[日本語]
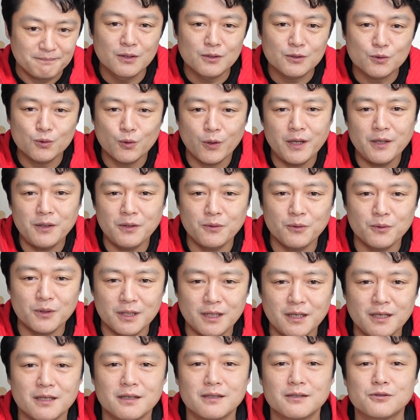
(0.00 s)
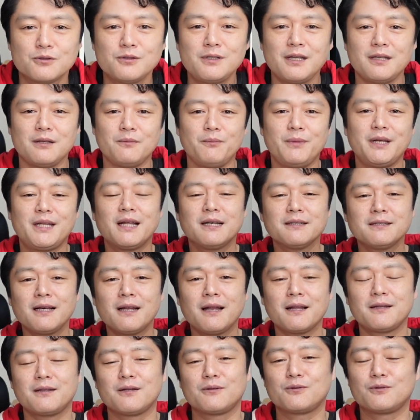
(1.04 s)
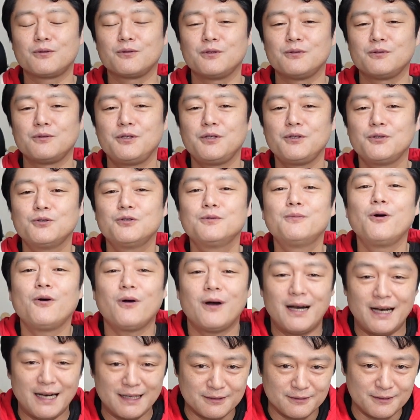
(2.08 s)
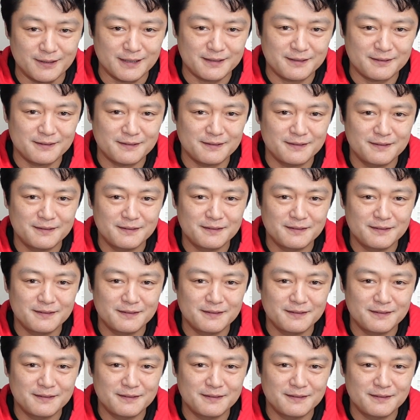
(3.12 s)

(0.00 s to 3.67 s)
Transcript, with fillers: それによってすでに満たされてるという理由もあるんです。